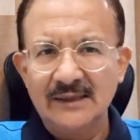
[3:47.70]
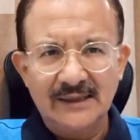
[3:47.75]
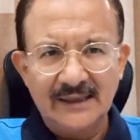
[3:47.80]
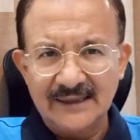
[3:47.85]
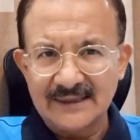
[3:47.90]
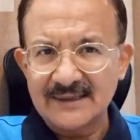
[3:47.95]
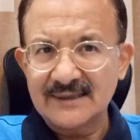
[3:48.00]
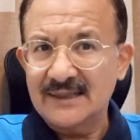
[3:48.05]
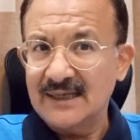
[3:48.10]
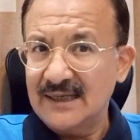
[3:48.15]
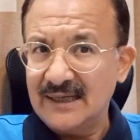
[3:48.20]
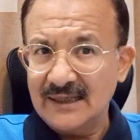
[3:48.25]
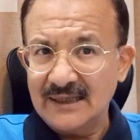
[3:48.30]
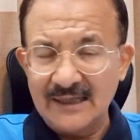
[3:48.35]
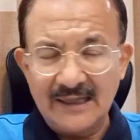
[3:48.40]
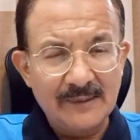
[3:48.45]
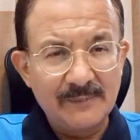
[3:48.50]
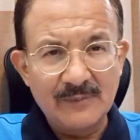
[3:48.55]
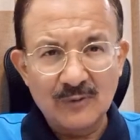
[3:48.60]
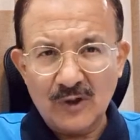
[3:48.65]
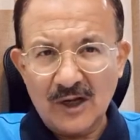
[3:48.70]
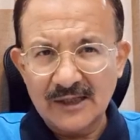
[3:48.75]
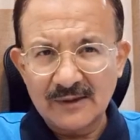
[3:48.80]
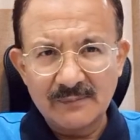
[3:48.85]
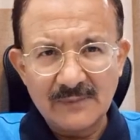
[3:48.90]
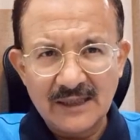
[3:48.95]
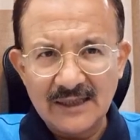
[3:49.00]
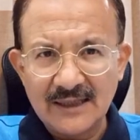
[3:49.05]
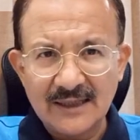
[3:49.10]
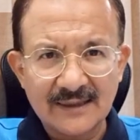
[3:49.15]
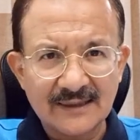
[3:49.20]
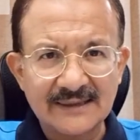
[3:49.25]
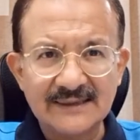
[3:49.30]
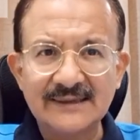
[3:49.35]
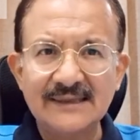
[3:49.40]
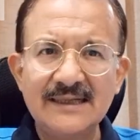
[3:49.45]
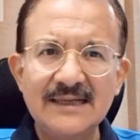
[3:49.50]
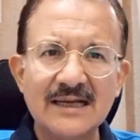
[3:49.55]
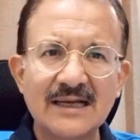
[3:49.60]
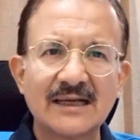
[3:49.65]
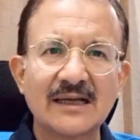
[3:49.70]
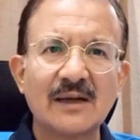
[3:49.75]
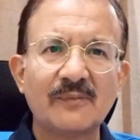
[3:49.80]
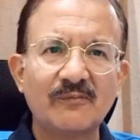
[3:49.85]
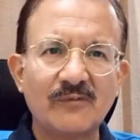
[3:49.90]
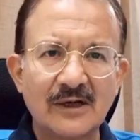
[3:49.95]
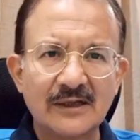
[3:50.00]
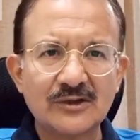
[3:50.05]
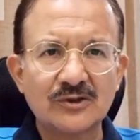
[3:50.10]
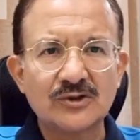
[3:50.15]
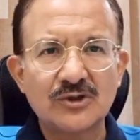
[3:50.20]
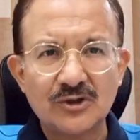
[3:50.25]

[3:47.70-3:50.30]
इससे ये मुराद मेरी हरगिज़ नहीं है कि आप वहाँ